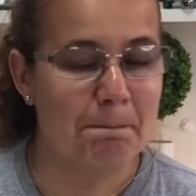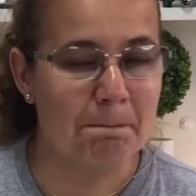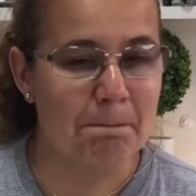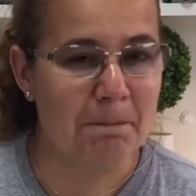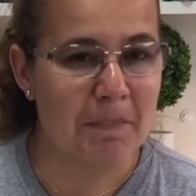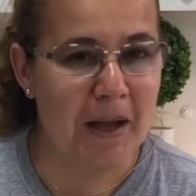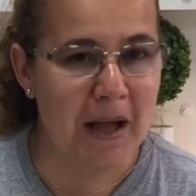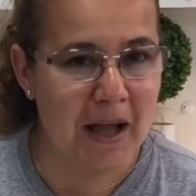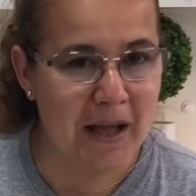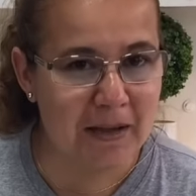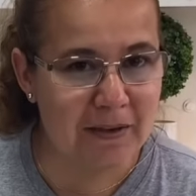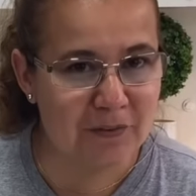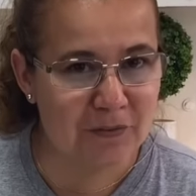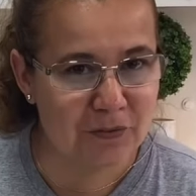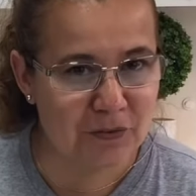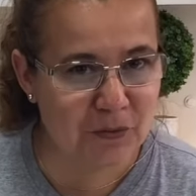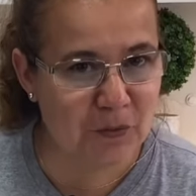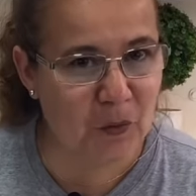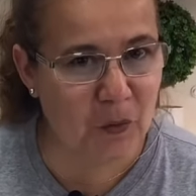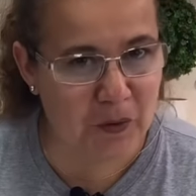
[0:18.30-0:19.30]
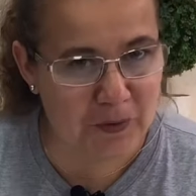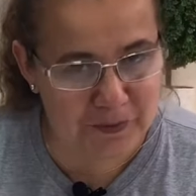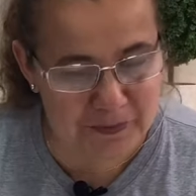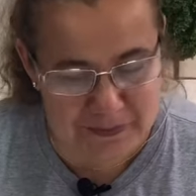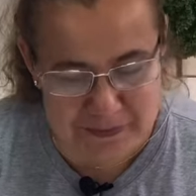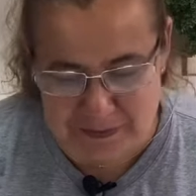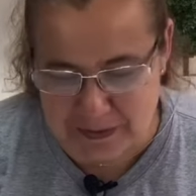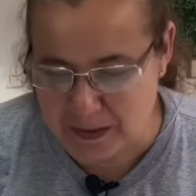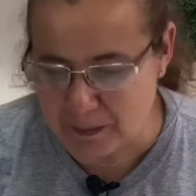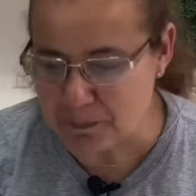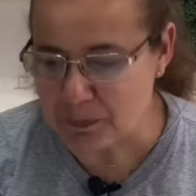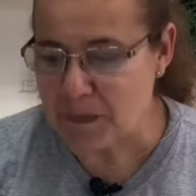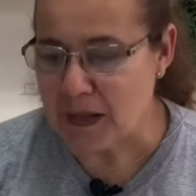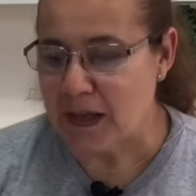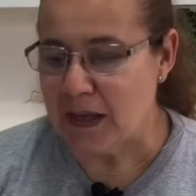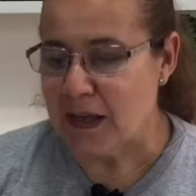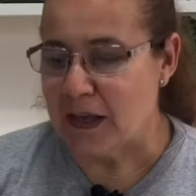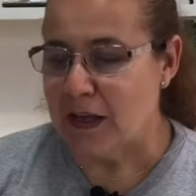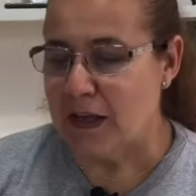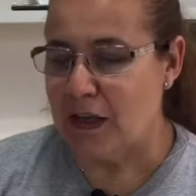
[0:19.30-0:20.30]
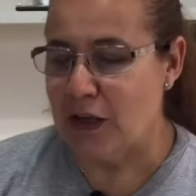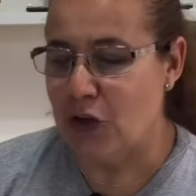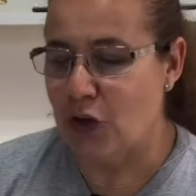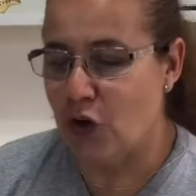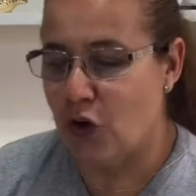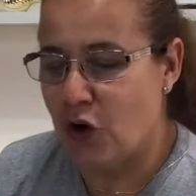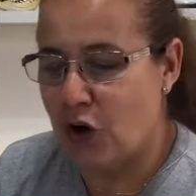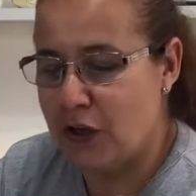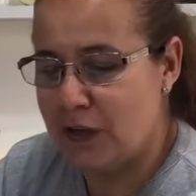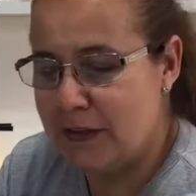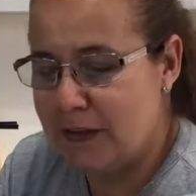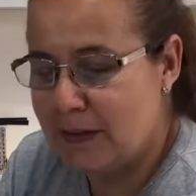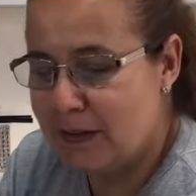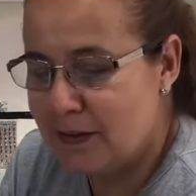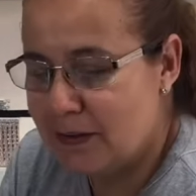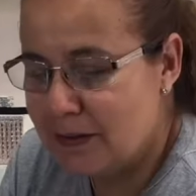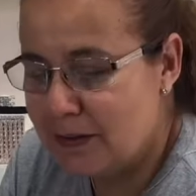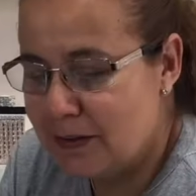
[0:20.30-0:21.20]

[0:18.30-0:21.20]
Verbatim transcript: mais gosta. E olha